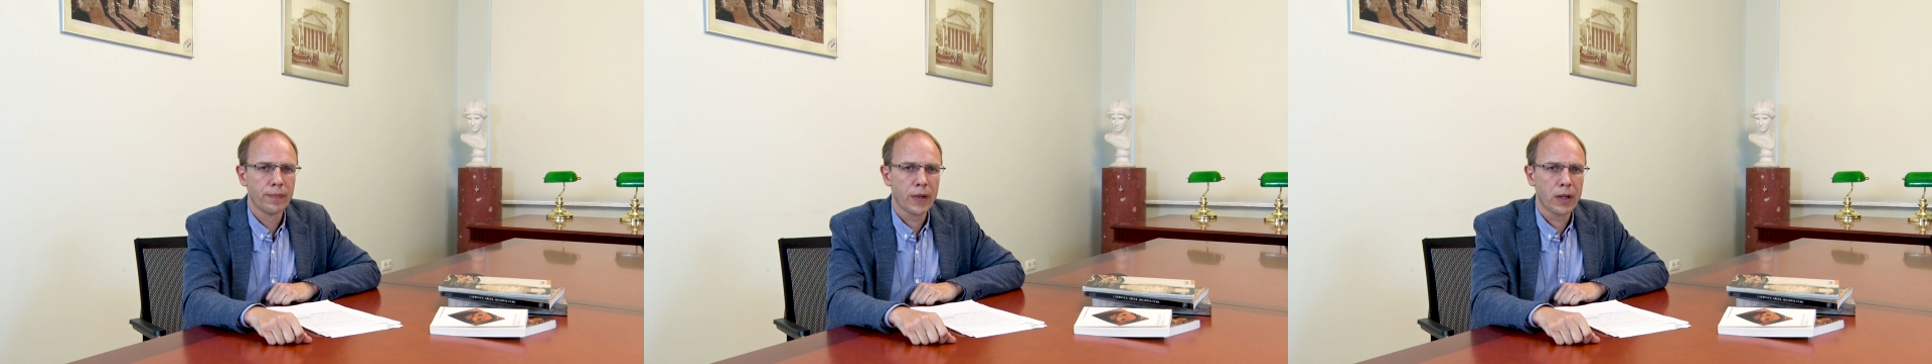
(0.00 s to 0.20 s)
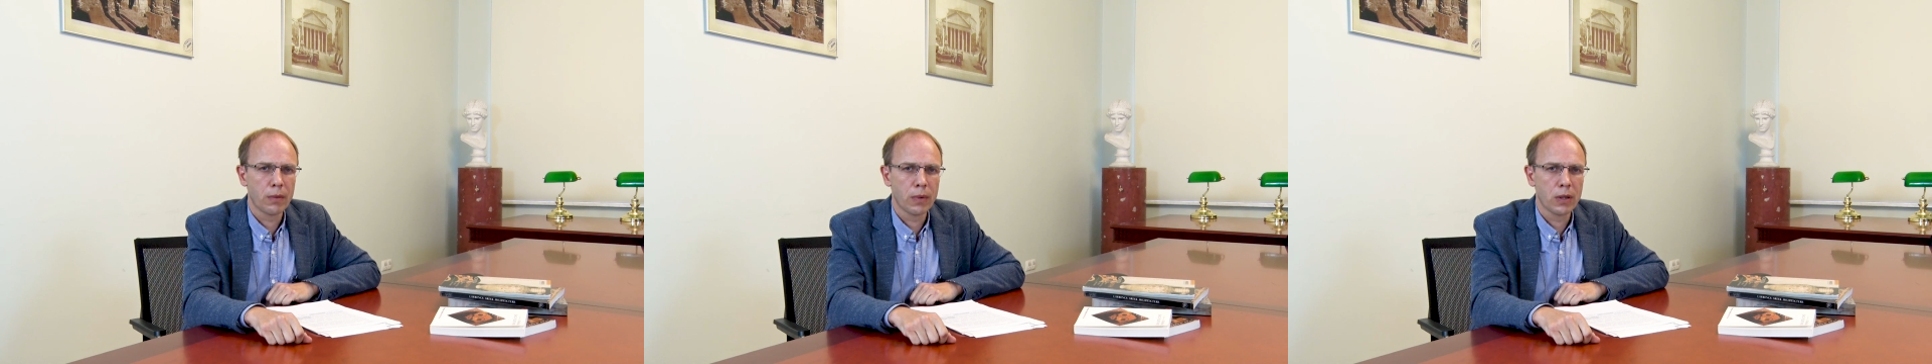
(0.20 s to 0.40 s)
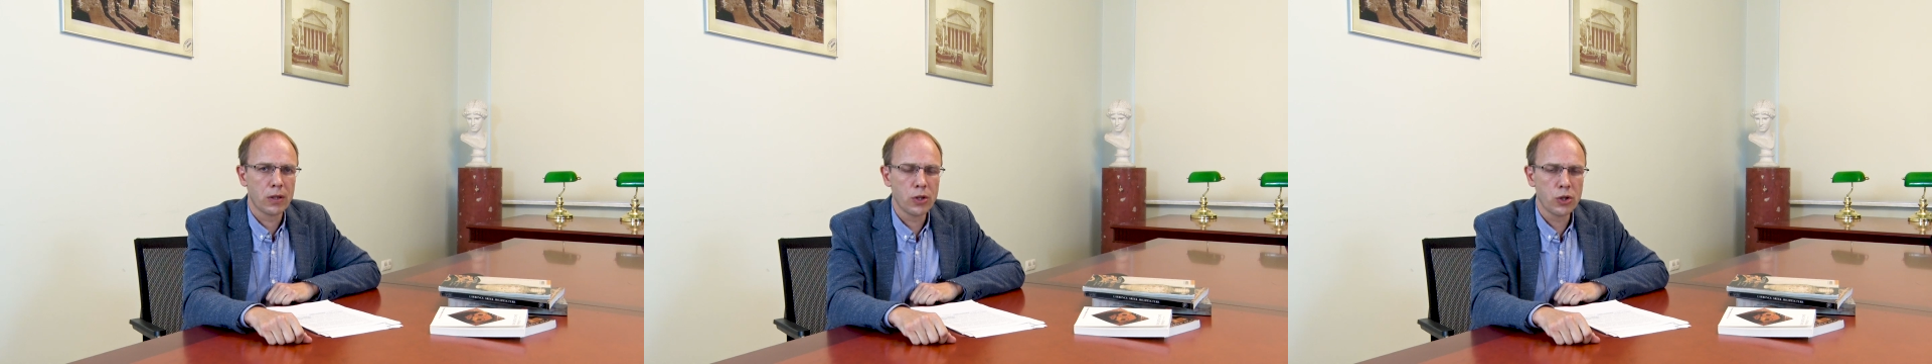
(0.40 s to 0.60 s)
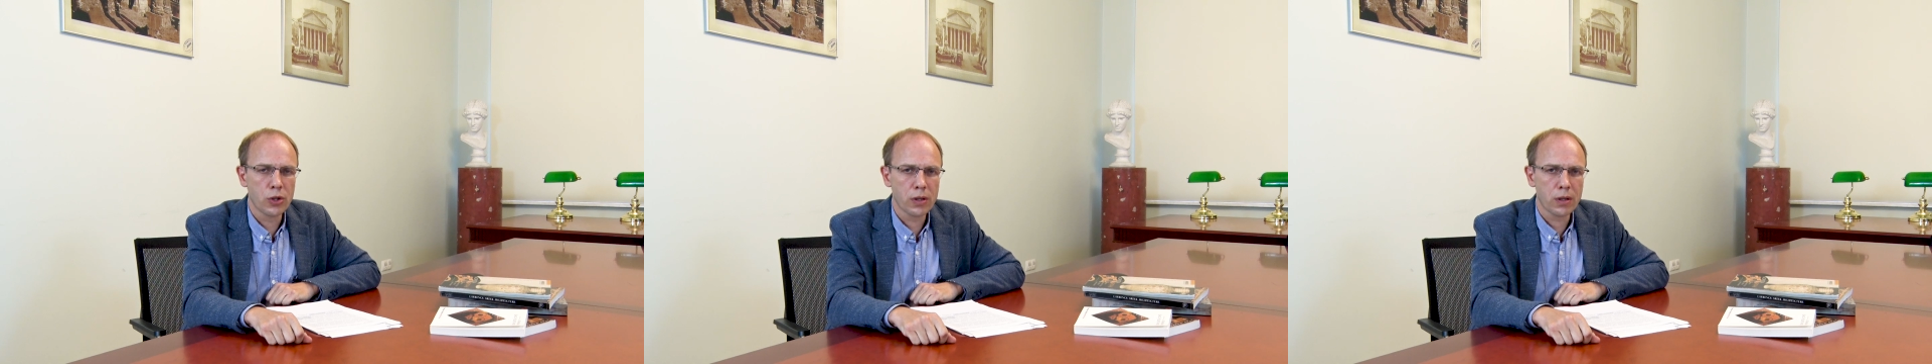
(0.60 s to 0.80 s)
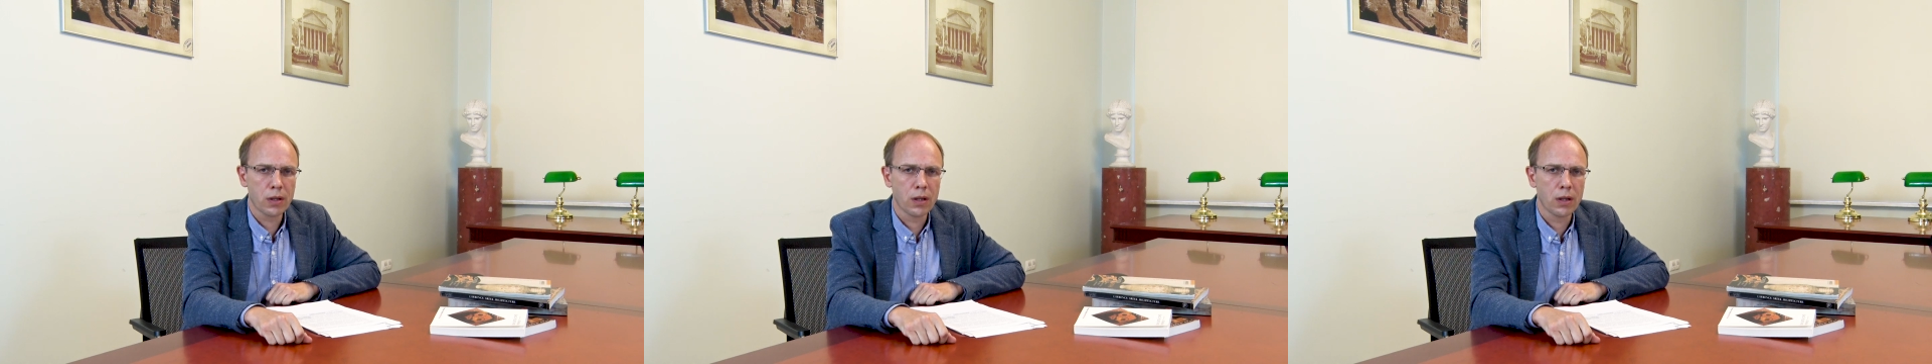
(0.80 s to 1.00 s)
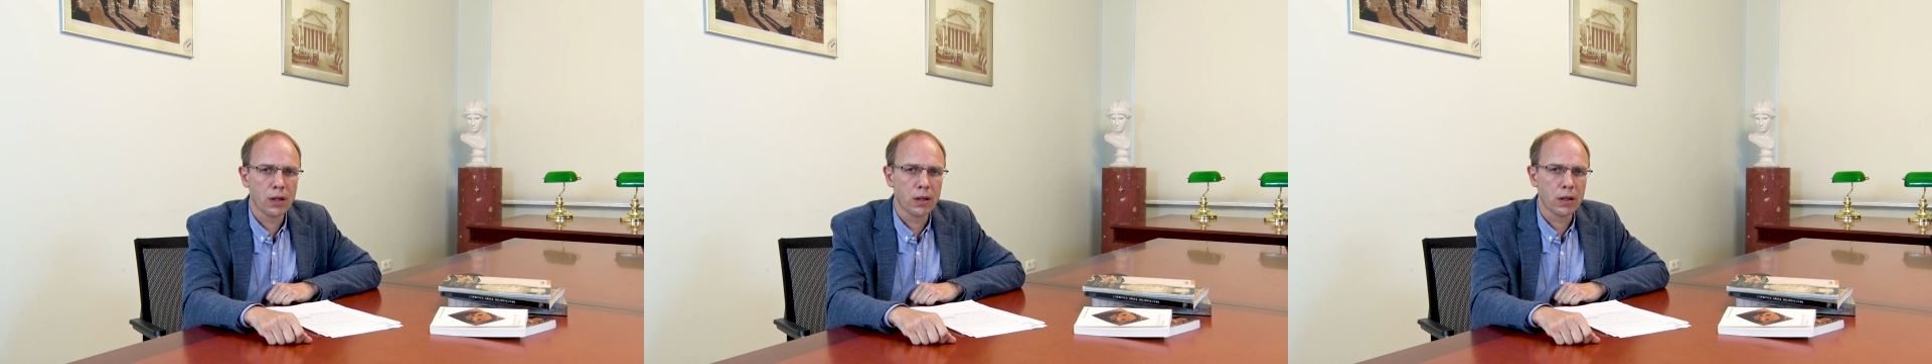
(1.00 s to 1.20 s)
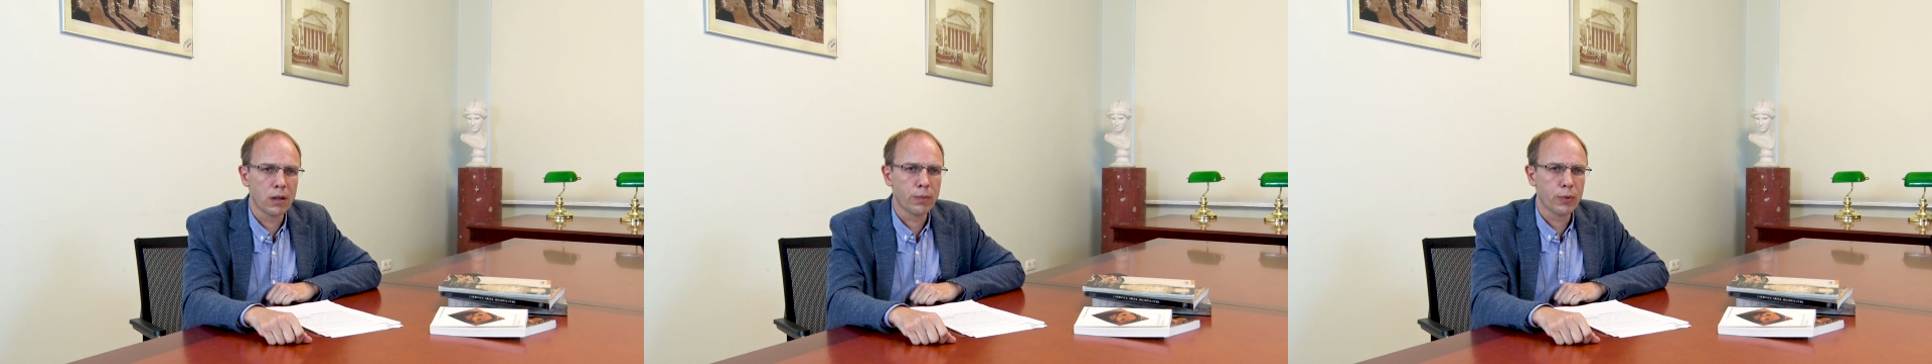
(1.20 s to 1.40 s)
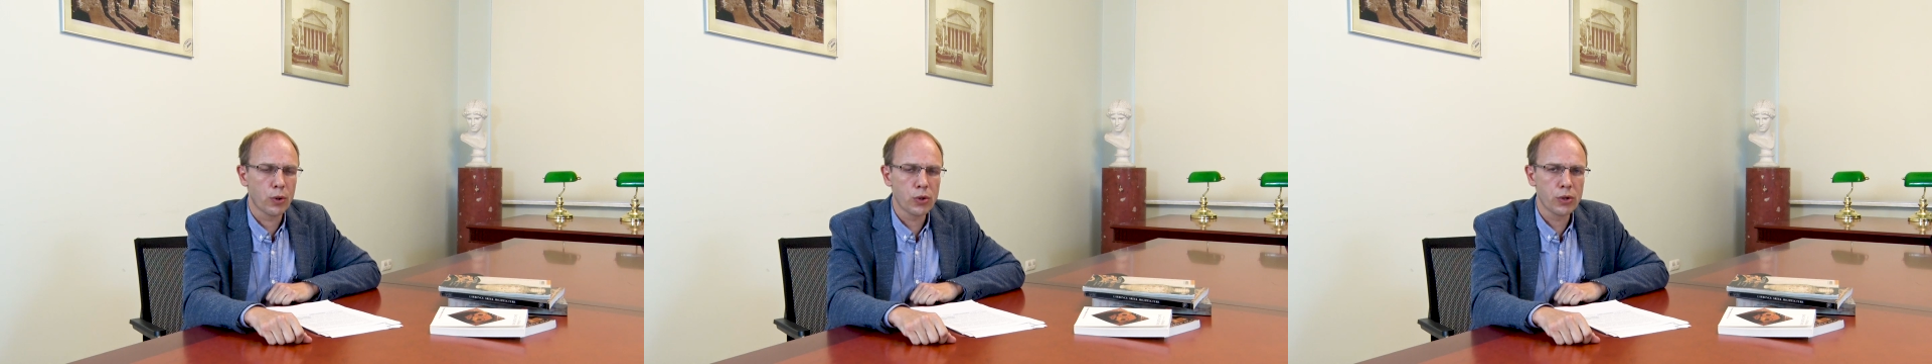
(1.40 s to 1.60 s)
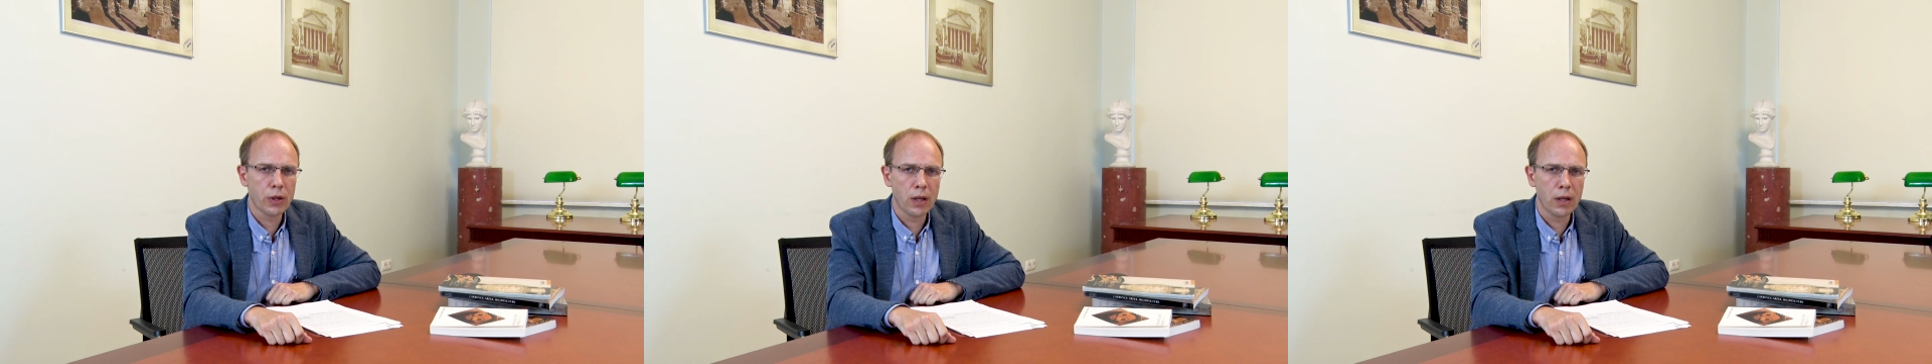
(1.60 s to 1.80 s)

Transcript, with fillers: ароматическое и просто